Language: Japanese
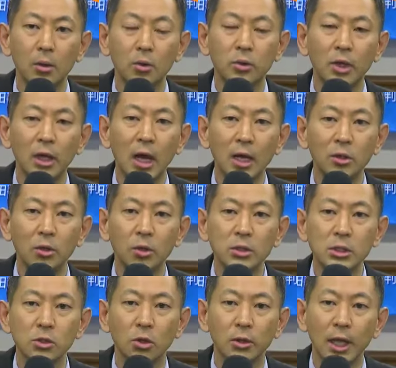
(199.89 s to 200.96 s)
疑いの余
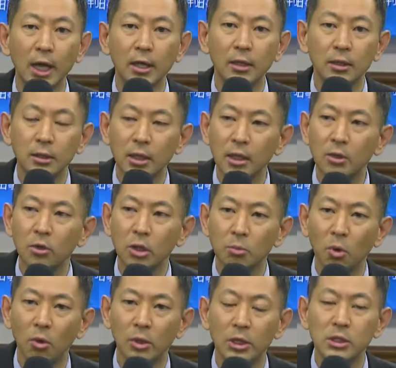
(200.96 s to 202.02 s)
地のない程度に
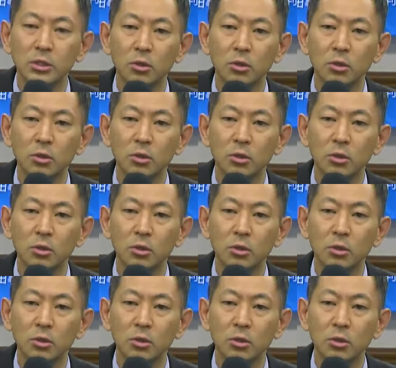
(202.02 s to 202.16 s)
もう立